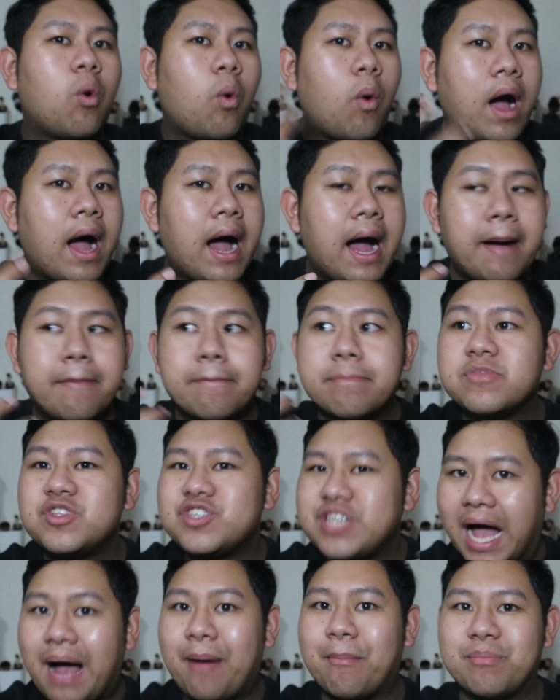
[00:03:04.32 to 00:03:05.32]
ความ
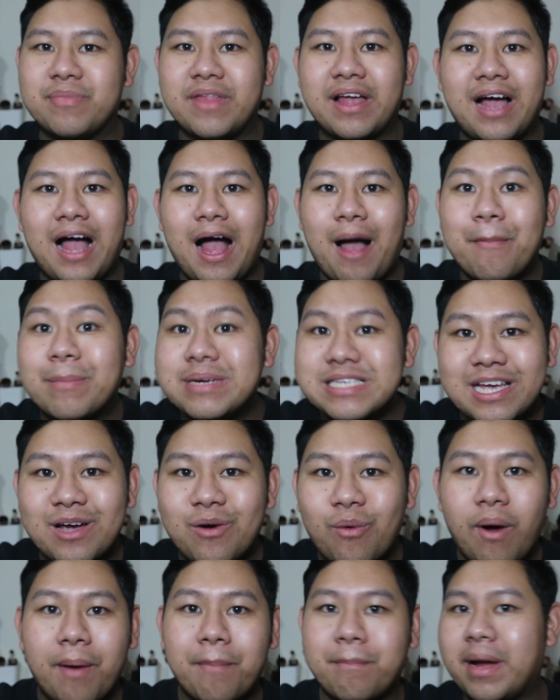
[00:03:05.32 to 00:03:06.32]
ฉ่ำนะคะ ไม่ใช่
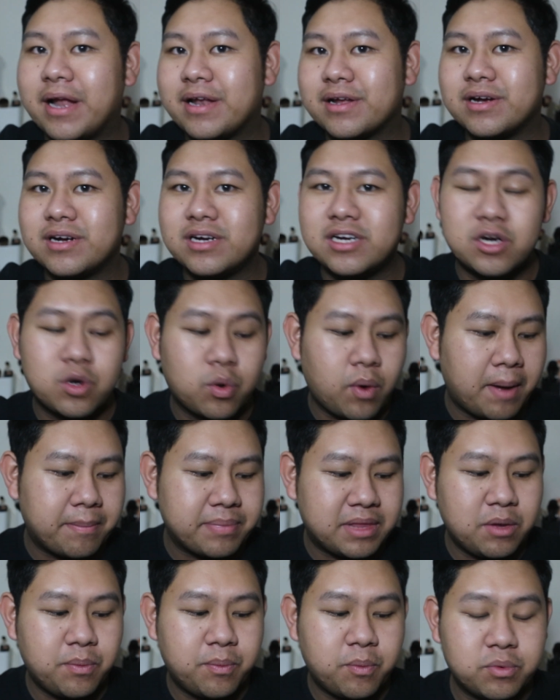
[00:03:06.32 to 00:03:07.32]
ความมันก็คือความ
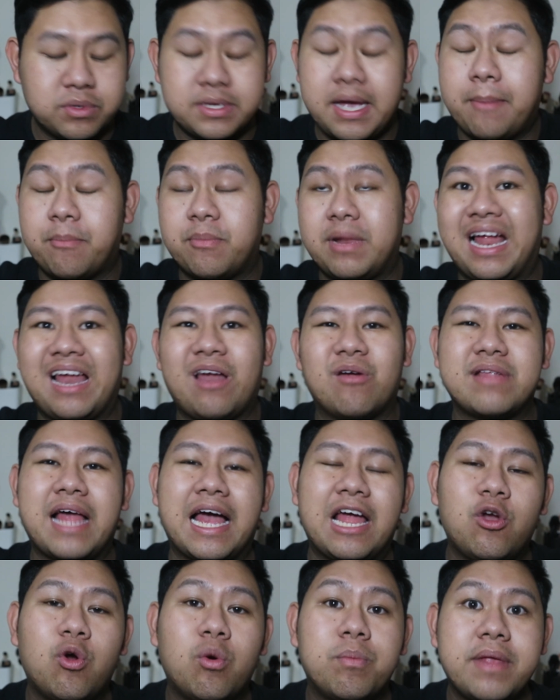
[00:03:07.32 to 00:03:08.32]
ที่ฉ่ำเวลาเรา
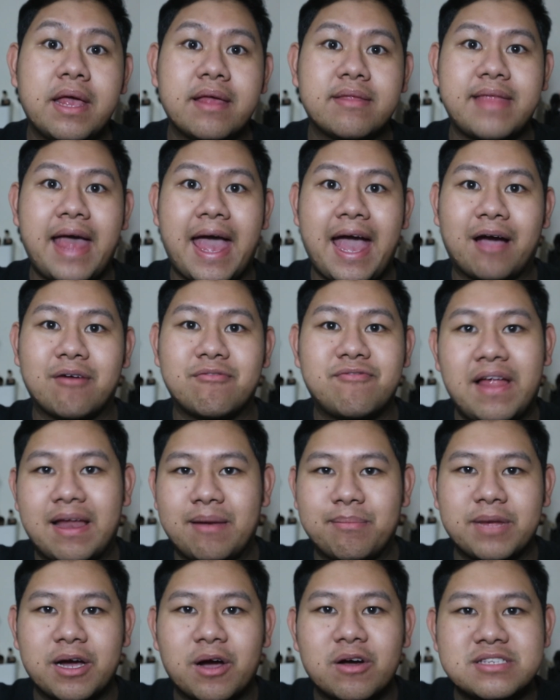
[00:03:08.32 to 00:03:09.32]
ถ่ายรูปเนี่ยแสง แฟล
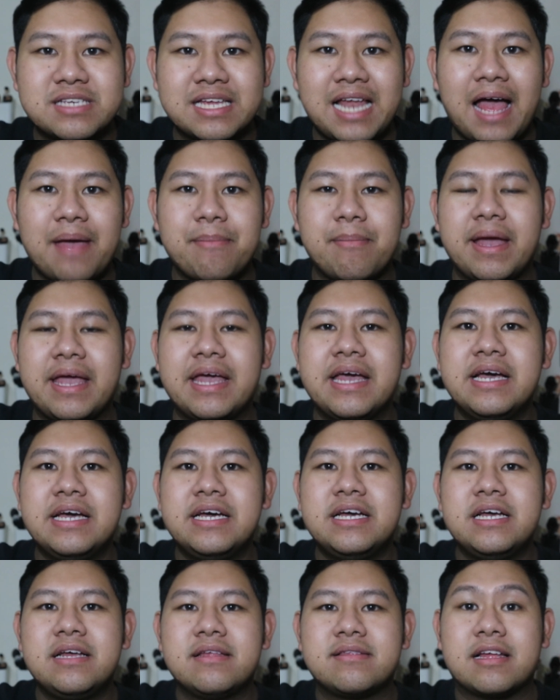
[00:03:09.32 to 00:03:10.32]
ชมันก็จะได้ไม่
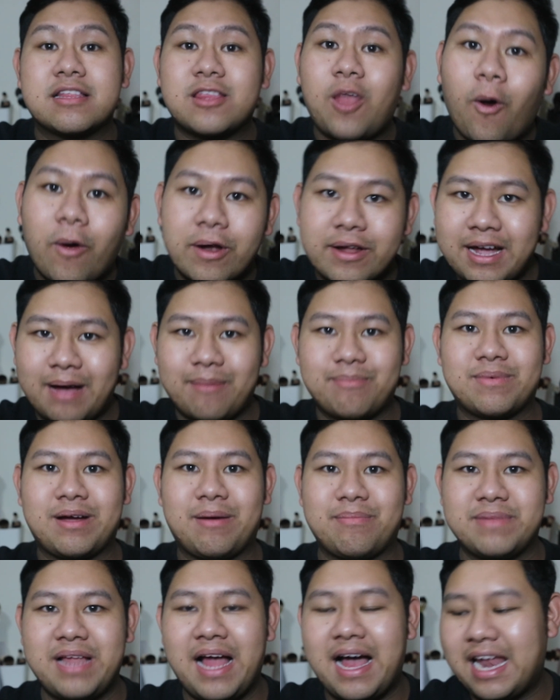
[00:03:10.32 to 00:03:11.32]
สะท้อนกับ
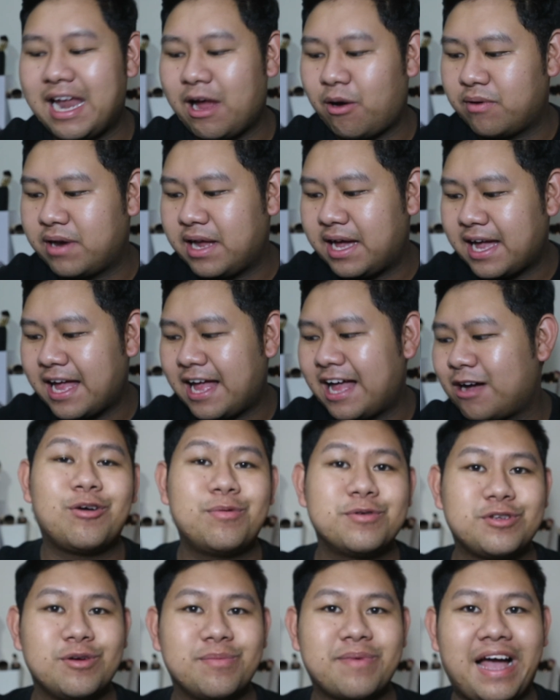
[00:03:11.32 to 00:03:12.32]
กับหน้าเรานะคะ คุ
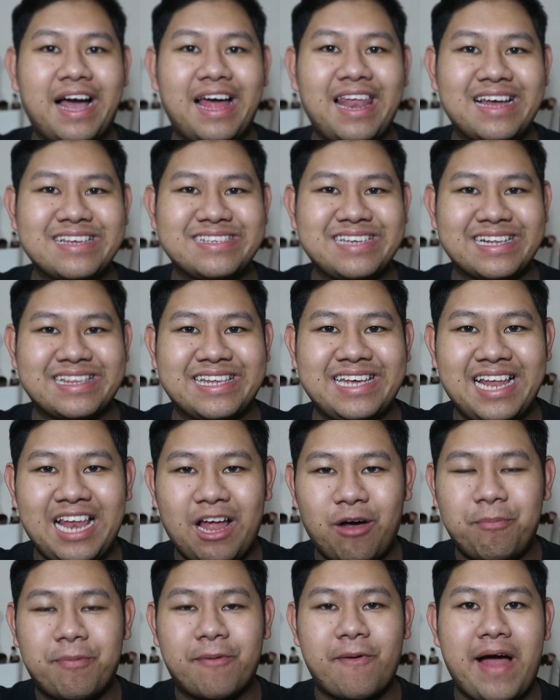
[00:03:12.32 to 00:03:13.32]
ณผู้ชมคะหลังจากที่
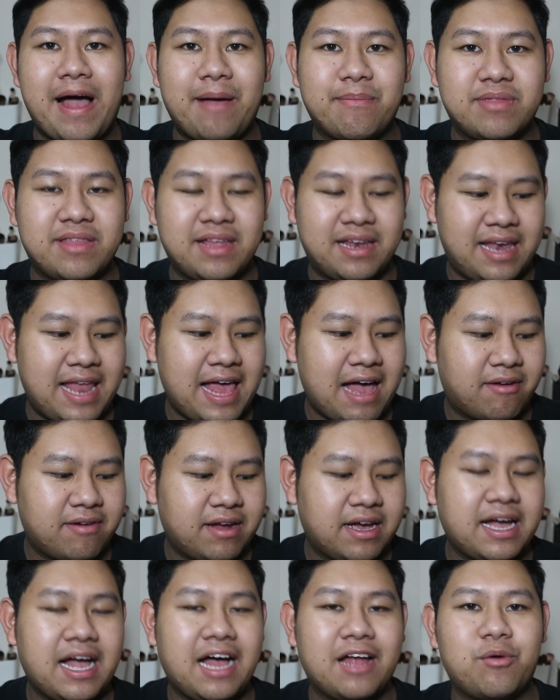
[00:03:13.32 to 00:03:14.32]
เราพรามเสร็จแล้ว
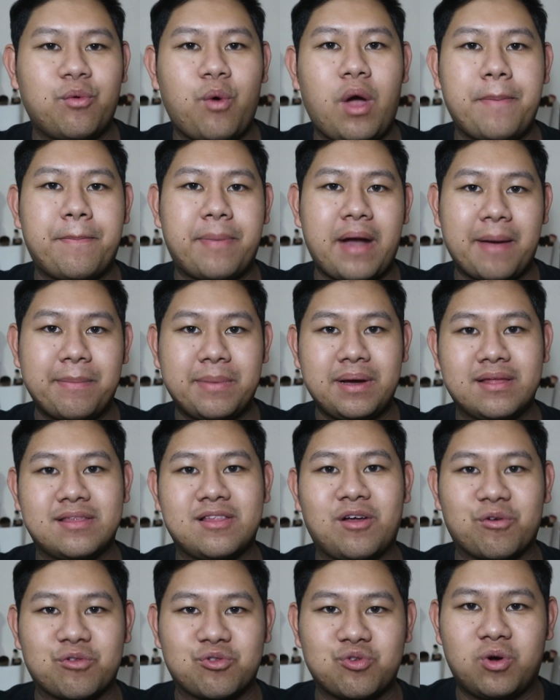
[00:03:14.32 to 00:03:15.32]
นะคะ ด้วยพรายเมอ
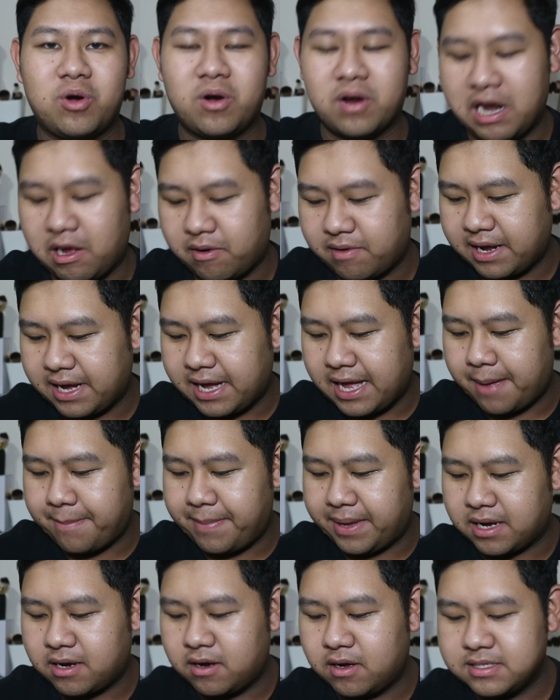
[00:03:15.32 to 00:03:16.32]
ร์สองตัวของเรานะคะ
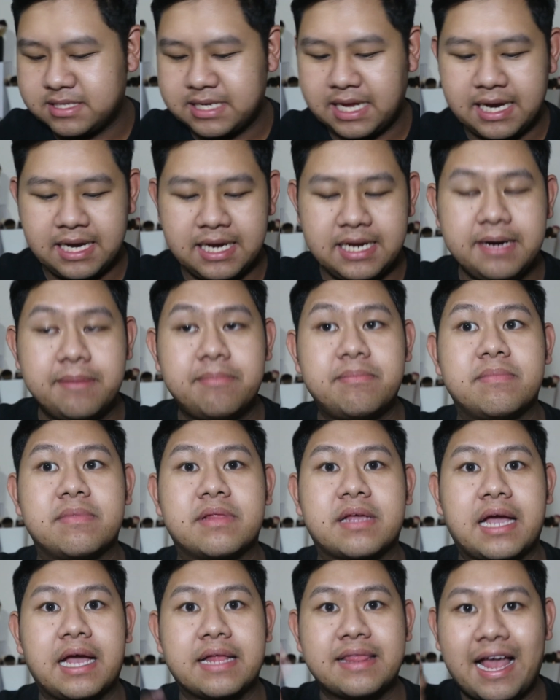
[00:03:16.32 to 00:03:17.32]
เบก็จะเริ่ม
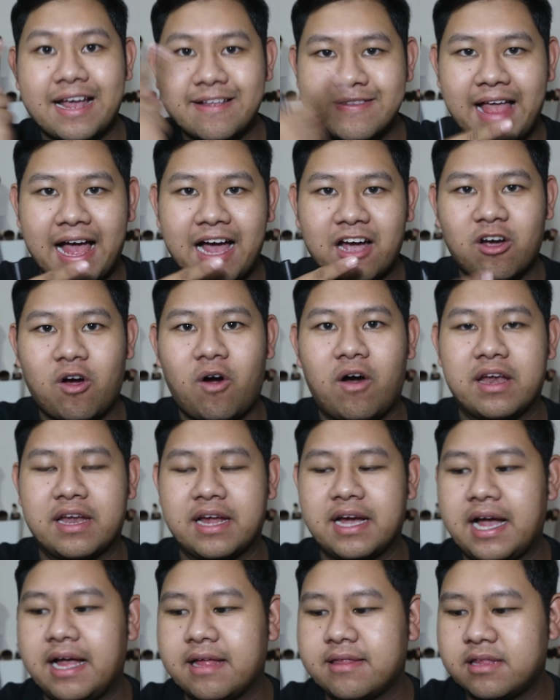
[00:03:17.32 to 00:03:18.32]
ใต้ตาก่อน
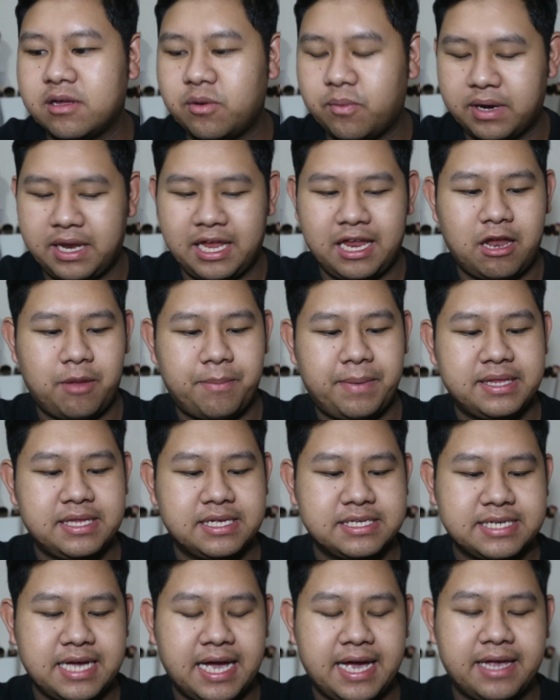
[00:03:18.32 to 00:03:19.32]
นะคะ ซึ่งวันนี้เดี๋ยวเบ
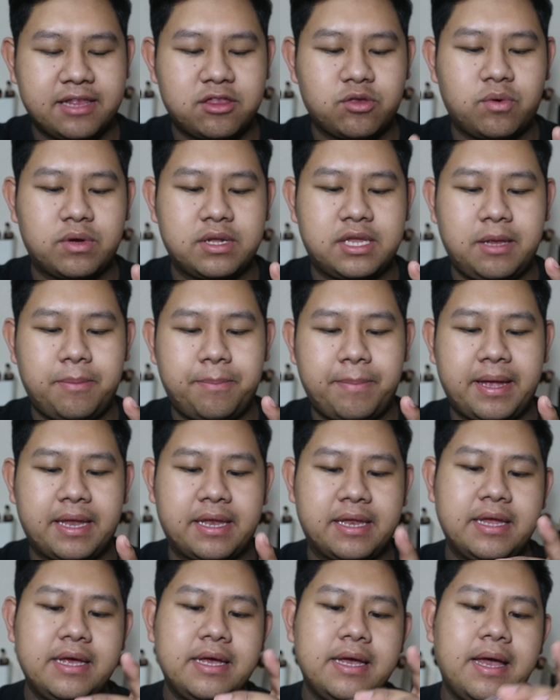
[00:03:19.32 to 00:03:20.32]
จะใช้ตัวที่เป็น